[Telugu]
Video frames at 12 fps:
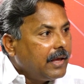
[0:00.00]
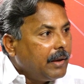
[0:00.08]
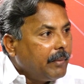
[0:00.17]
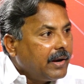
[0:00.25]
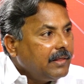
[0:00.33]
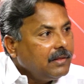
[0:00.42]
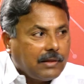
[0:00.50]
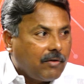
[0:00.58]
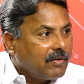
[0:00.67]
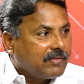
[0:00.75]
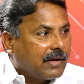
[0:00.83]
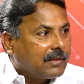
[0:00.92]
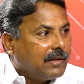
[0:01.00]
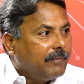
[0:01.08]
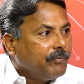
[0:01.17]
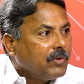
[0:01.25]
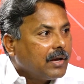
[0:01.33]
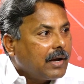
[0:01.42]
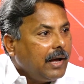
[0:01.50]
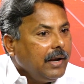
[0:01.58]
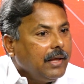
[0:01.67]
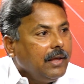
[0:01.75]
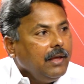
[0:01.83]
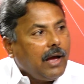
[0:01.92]
ఏమనేది తర్వాత సంగతి
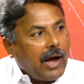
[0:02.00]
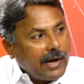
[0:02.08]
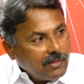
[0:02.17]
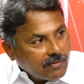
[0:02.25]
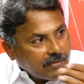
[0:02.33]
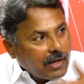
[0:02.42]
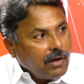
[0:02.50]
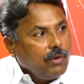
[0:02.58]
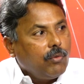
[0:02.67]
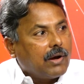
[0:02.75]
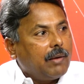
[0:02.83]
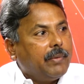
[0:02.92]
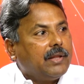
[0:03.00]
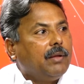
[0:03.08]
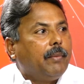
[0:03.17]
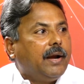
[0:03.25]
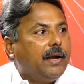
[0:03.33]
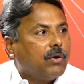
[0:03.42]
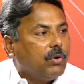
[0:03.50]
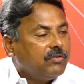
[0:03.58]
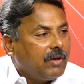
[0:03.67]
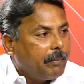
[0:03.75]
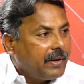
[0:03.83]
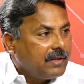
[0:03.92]
కానీ ఐదు సార్లు ఒక అభ్యర్థి మన ఇంటికి
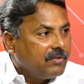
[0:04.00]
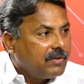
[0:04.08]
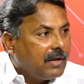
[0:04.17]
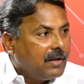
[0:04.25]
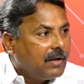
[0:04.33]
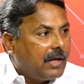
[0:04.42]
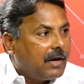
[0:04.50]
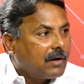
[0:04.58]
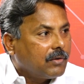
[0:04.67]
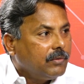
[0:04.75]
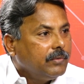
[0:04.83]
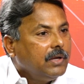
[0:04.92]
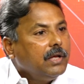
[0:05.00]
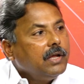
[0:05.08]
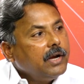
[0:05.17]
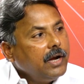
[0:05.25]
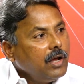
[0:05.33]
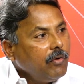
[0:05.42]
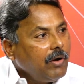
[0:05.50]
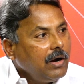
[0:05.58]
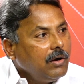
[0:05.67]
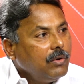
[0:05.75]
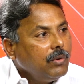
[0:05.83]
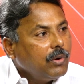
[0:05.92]
వచ్చి అభ్యర్థించి వెళ్ళి వెళ్ళటం రెండో
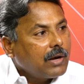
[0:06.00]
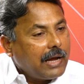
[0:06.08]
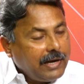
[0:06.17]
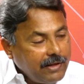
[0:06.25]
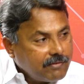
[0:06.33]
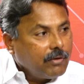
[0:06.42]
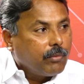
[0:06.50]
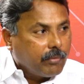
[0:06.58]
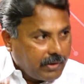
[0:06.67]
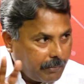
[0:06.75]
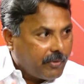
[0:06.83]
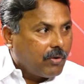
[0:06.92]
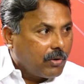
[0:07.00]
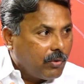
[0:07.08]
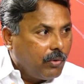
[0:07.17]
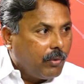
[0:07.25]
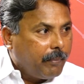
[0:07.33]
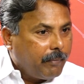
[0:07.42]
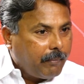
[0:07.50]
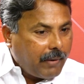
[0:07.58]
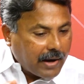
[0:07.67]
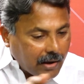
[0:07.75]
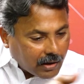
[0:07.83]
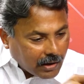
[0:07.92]
వాళ్ళు కనీసం ఇప్పటివరకు మా